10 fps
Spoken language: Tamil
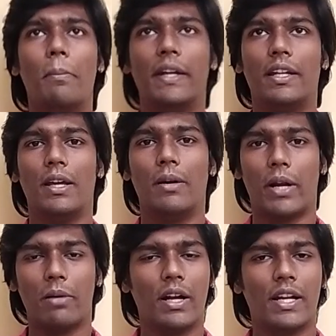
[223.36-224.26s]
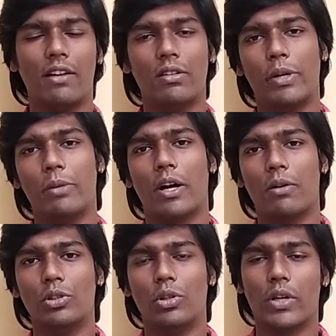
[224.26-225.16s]
பட் படமாக ட்ராவல் பண்ணி
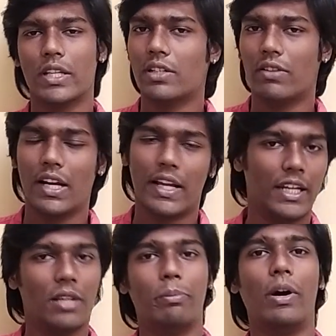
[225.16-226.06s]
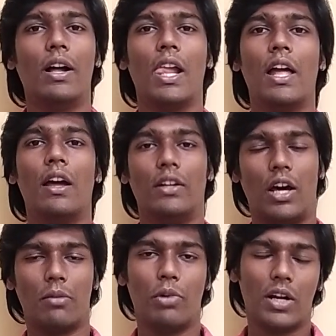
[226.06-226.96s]
பார்க்கும்போது லோகேஷ் அவர்கள் கண்டிப்பாக
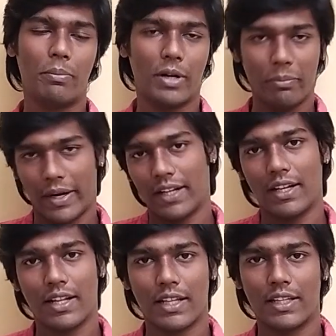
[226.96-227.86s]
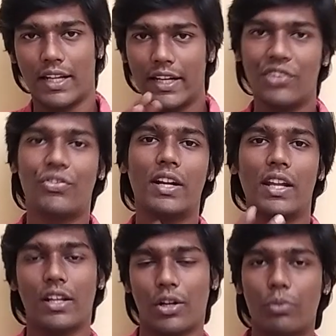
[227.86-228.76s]
நார்மலான படம் பேட்டர்னில் இருக்கிறதுனால
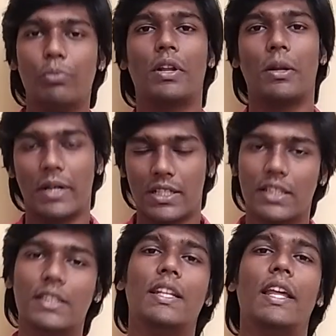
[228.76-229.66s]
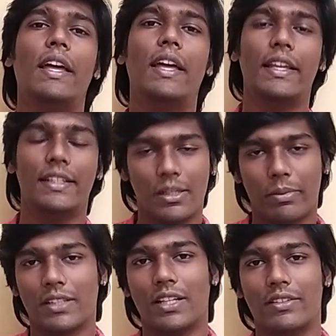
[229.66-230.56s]
டிஃப்ரெண்ட்டாக இருக்கும்ன்ற பட்சத்தில் இந்த
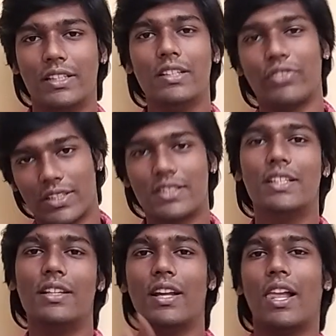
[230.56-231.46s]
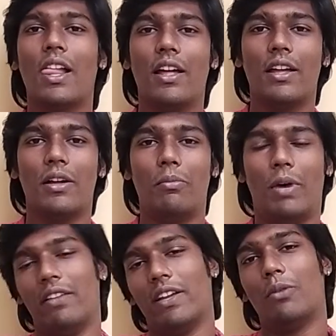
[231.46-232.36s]
படத்தில் வந்து ஃபஸ்ட்டு
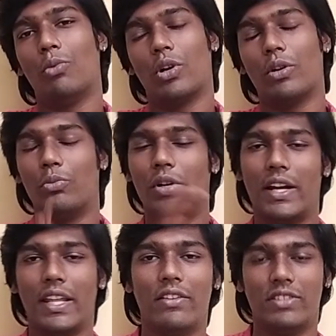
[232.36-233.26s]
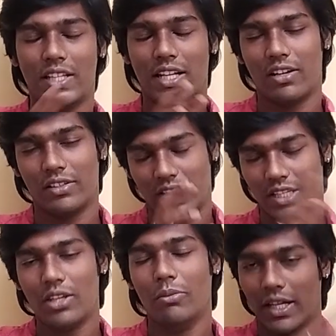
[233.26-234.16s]
மாளவிகா மோகனன் முன்னாடியே விஜயனாவை
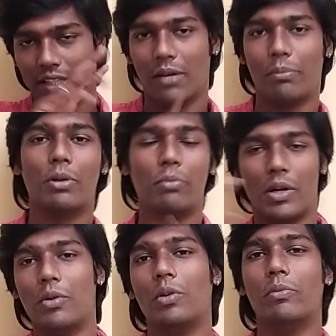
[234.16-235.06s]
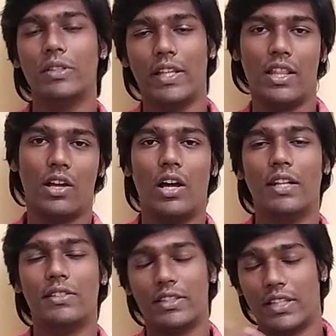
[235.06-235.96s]
தெரியும் அதுக்கப்புறம் மறுபடியும் வந்து இந்த
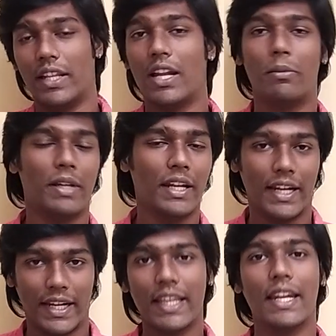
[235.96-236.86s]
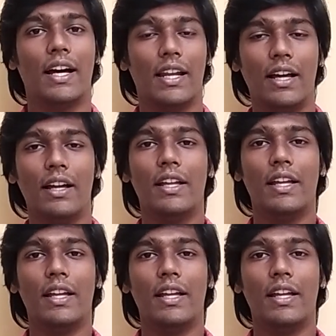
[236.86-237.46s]
காலேஜில் தெரிகிற மாதிரி நடிக்கிறாங்களா